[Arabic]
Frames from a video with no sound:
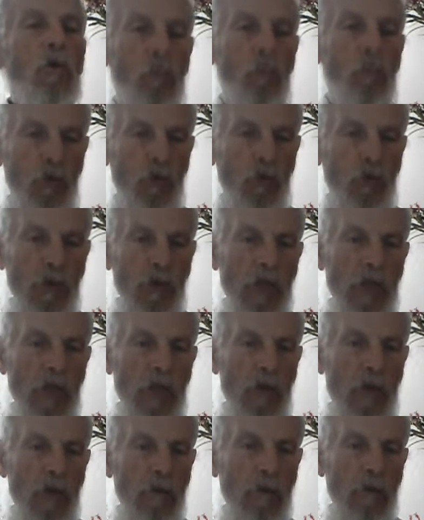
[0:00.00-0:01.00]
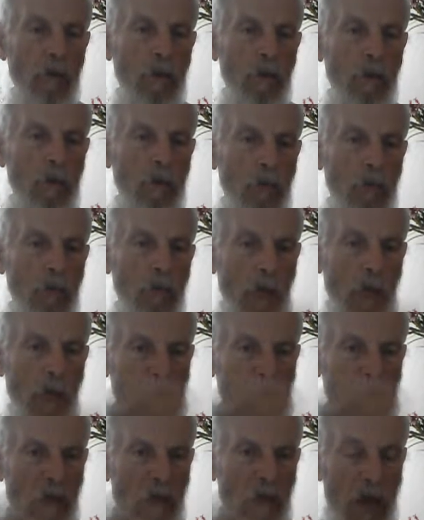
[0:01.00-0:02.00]
مش في الجنان من
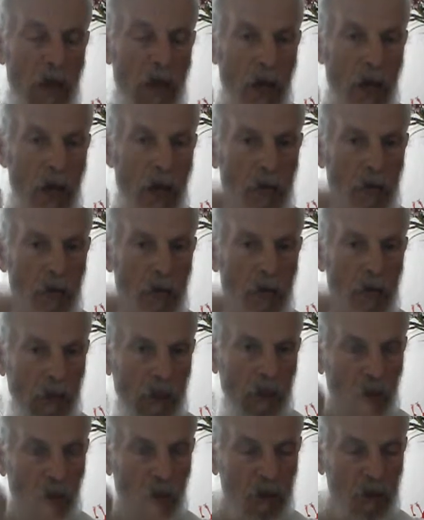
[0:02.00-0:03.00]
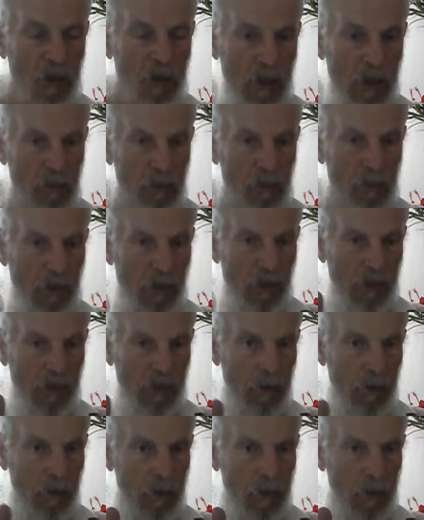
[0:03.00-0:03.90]
مصيبة اللي تدعون الإسلام بالباطل